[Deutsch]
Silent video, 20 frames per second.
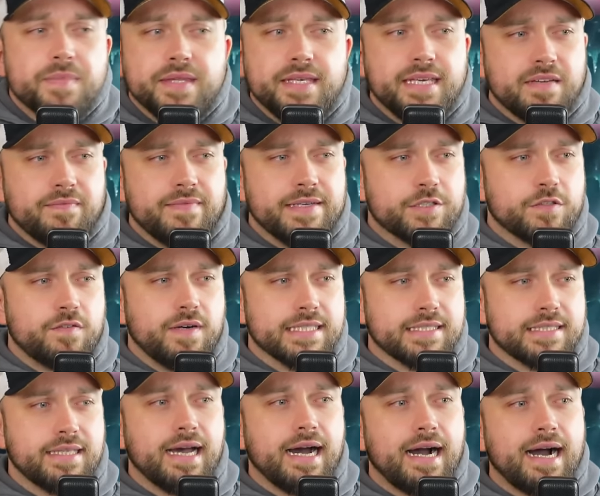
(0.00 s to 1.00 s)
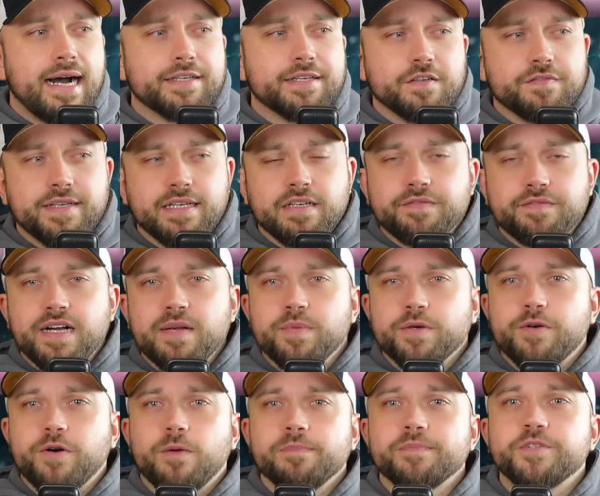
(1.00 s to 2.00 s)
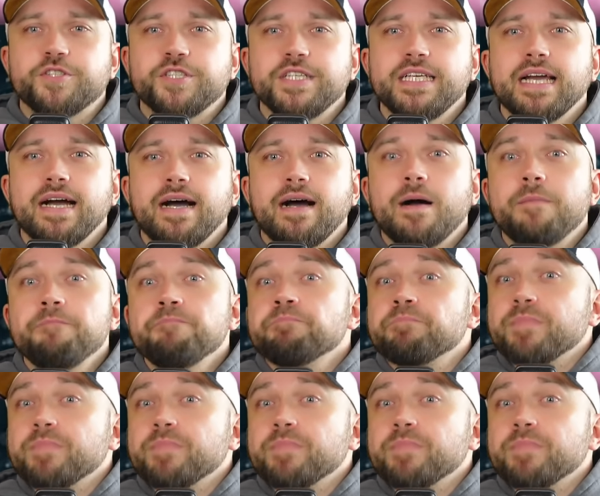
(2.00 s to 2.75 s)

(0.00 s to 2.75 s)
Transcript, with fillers: Irgendwie sowas in der Art. Auf jeden Fall bekommt Gia